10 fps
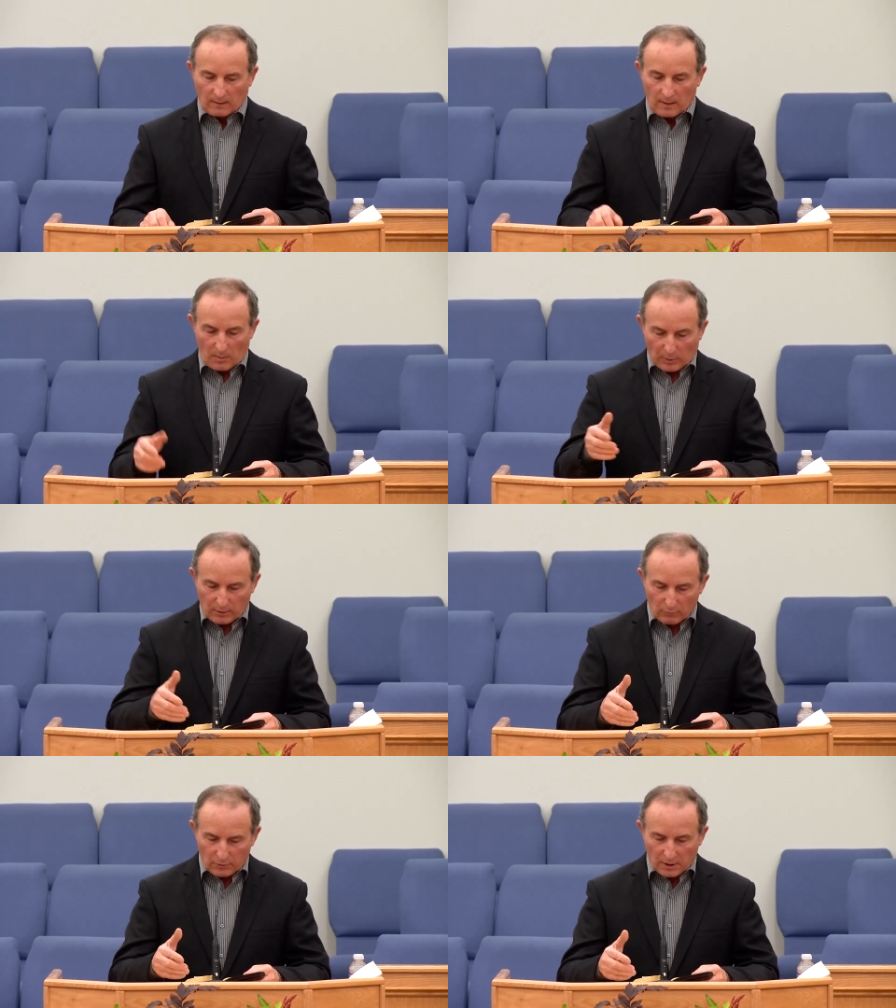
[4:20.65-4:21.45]
Я
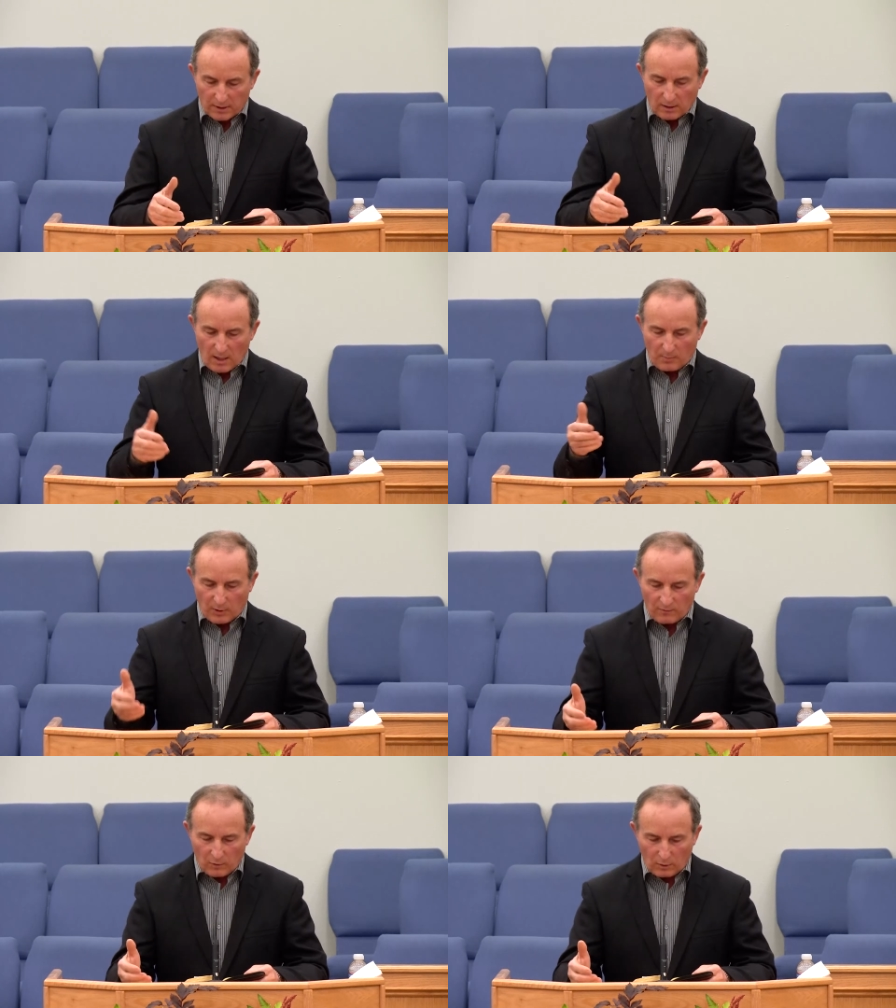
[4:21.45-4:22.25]
послушался, я
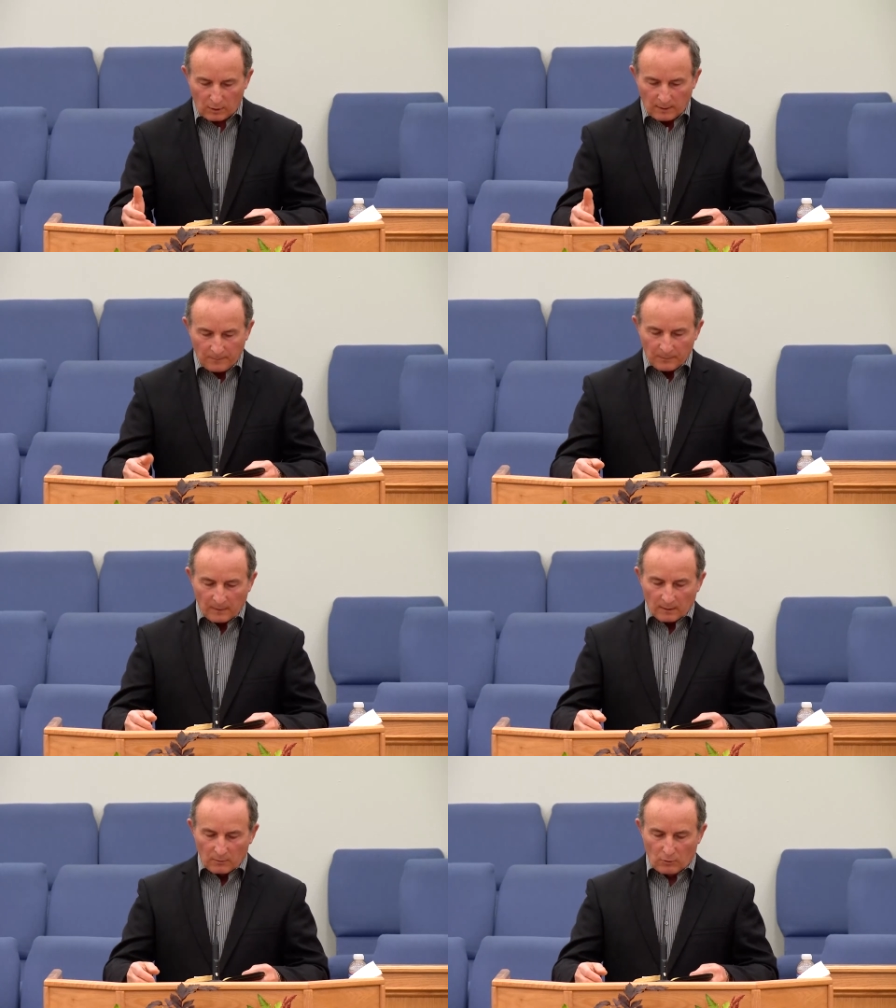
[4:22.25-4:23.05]
привел,
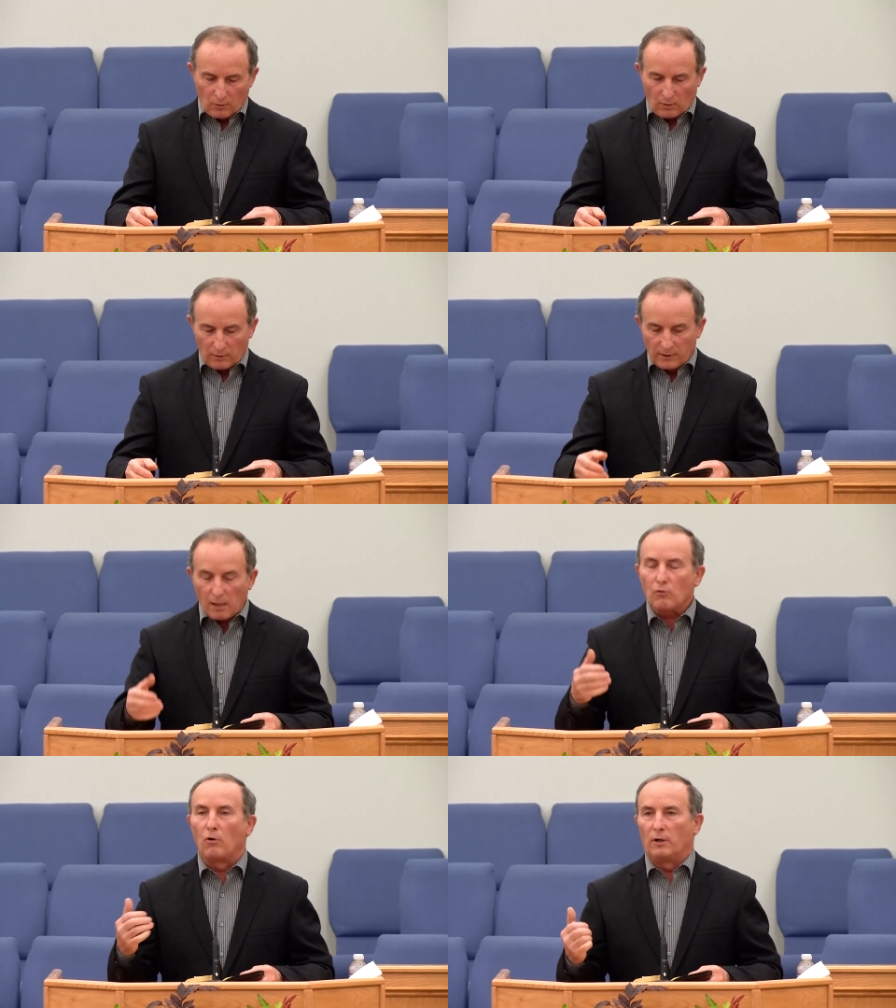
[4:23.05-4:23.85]
но
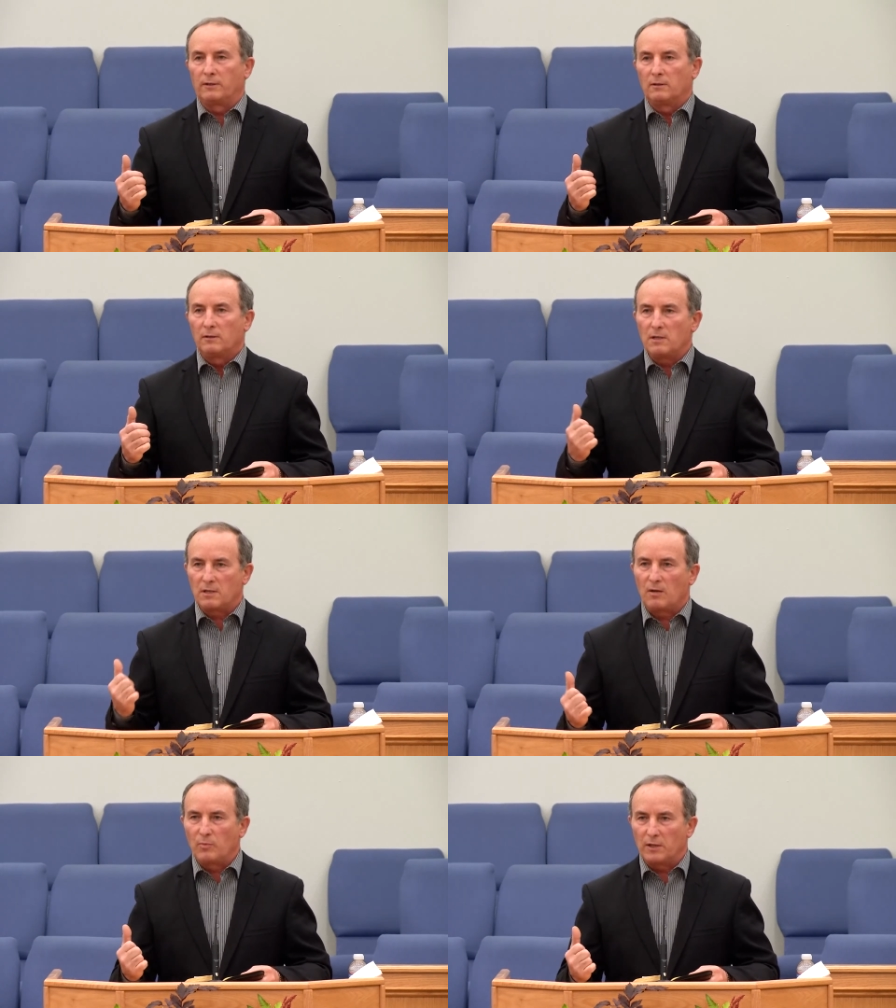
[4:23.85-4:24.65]
народ из
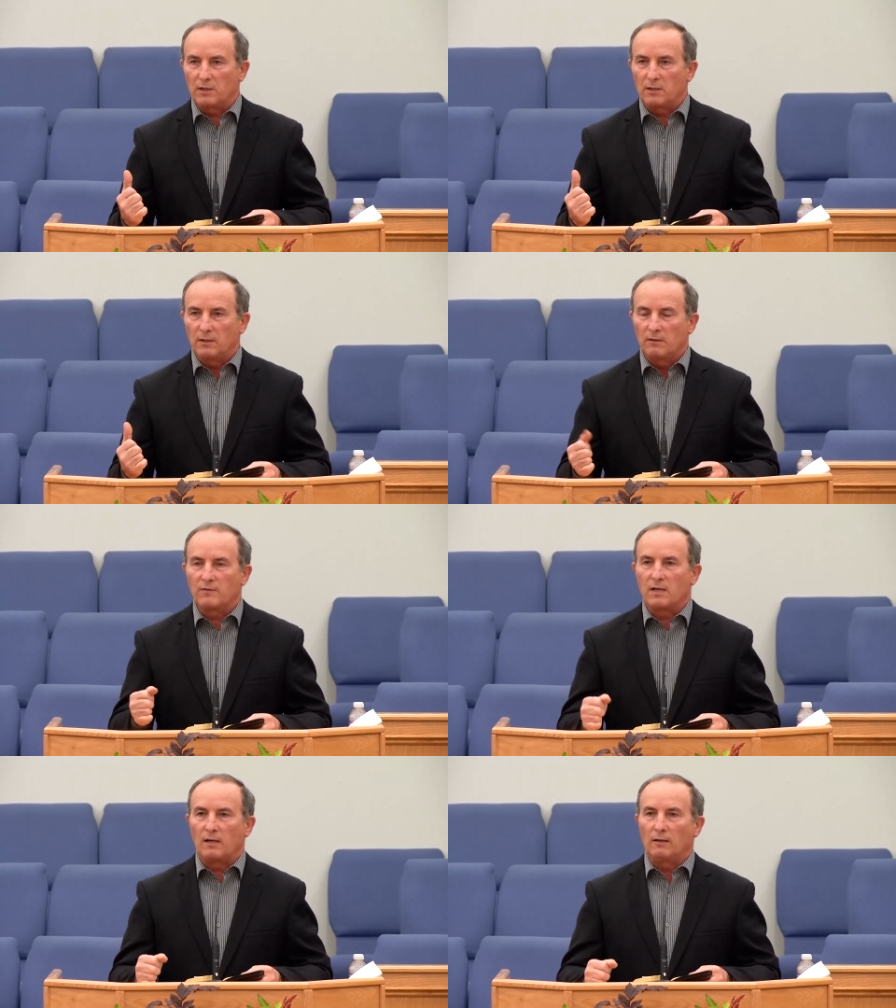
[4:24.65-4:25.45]
добычи
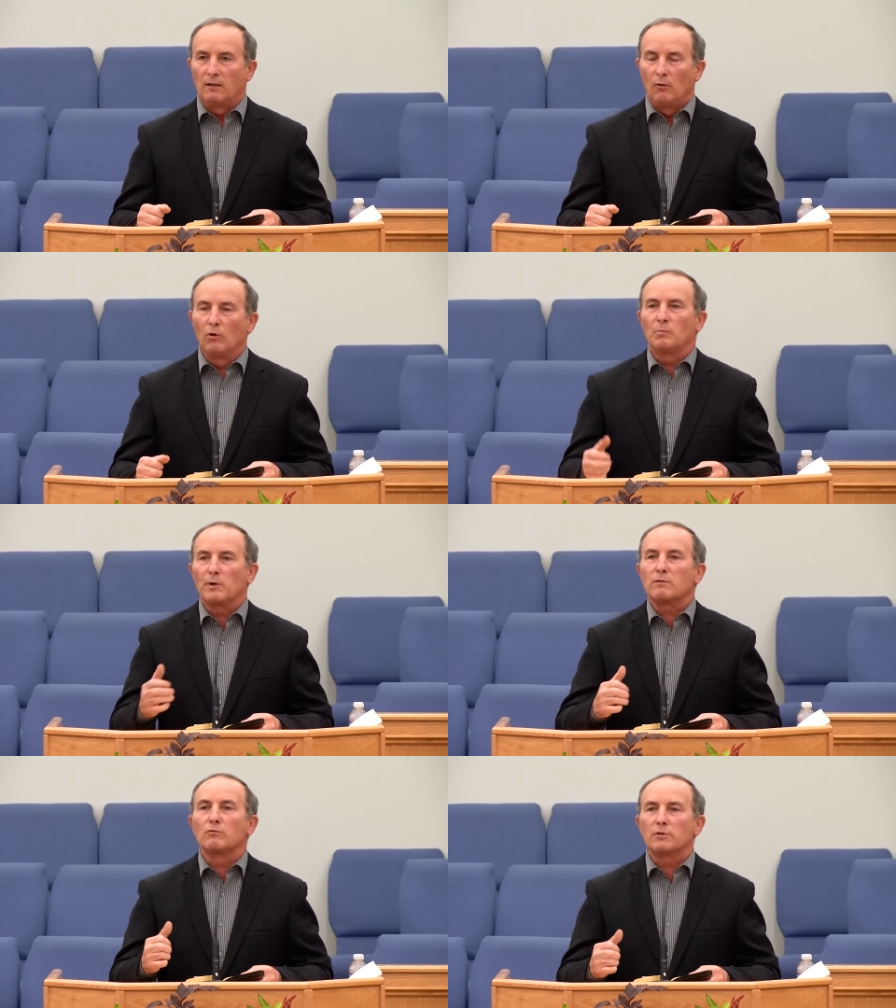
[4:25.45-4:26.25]
взял. Он
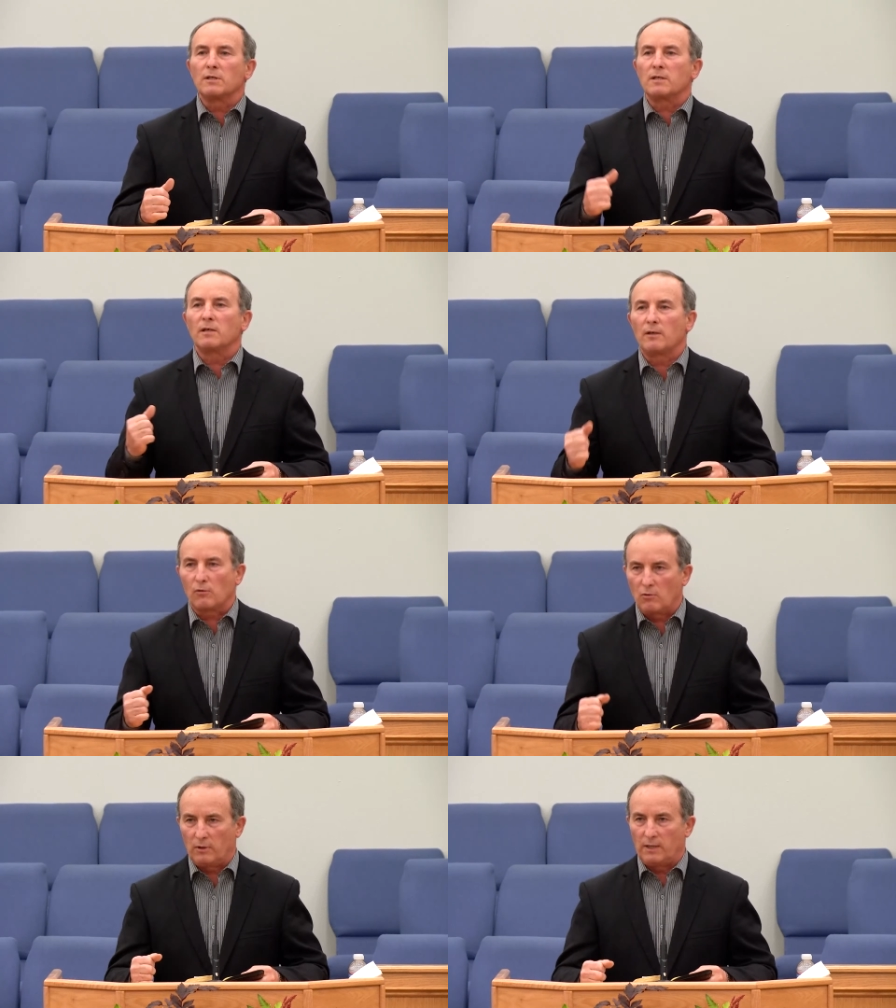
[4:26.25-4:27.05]
послушался
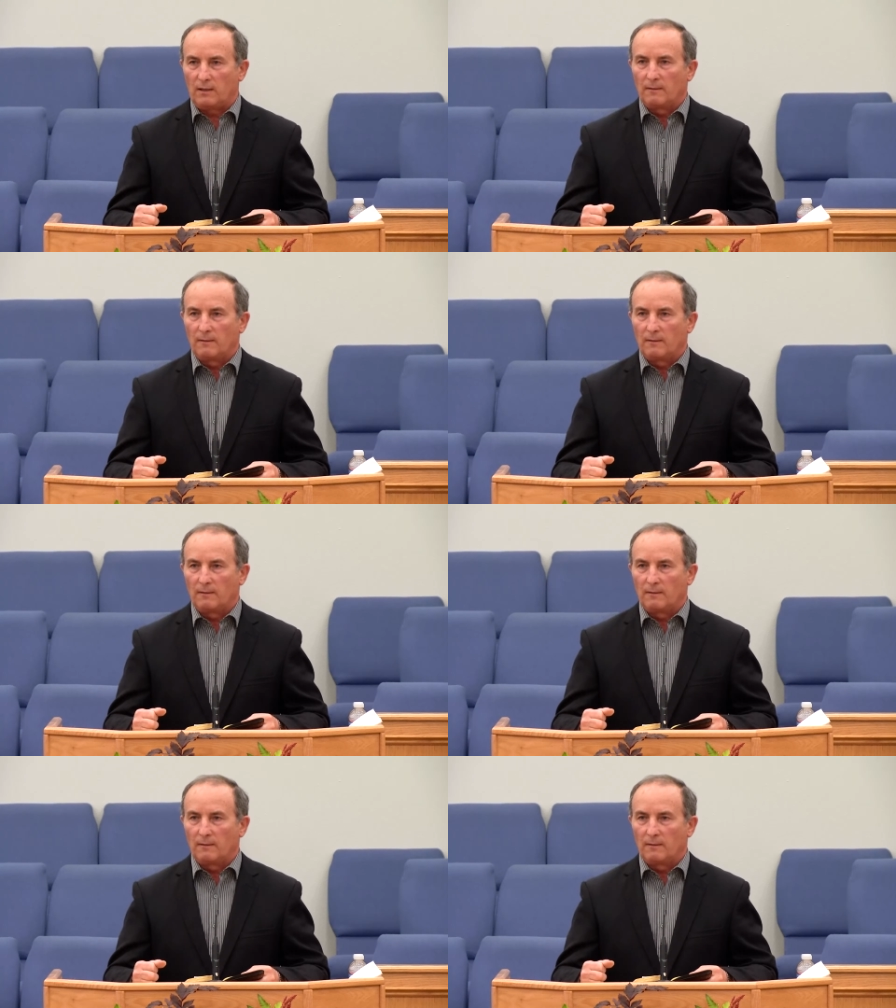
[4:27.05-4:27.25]
народа.